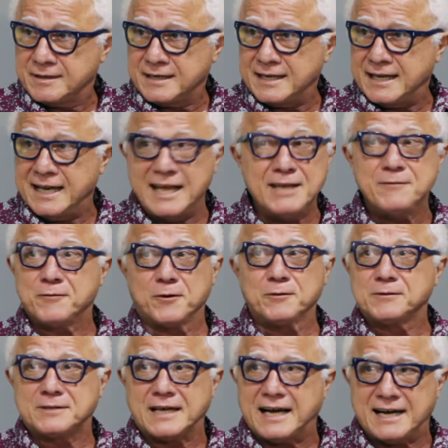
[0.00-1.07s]
Ele é
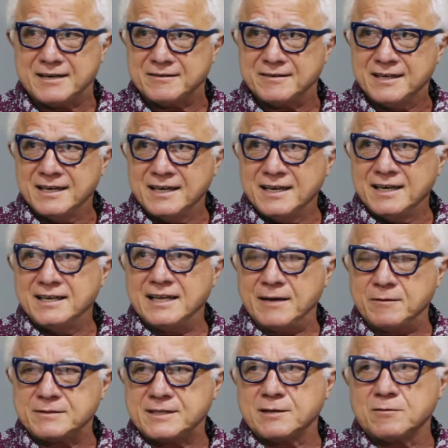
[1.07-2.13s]
involuntário. E aí
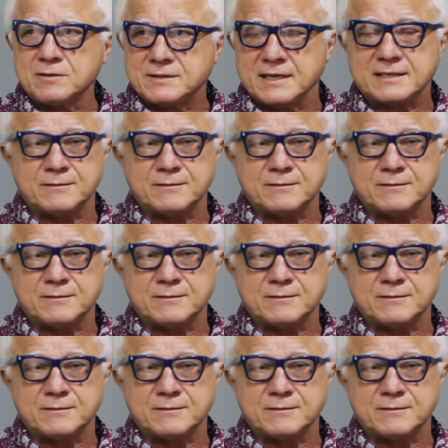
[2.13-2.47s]
você consegue.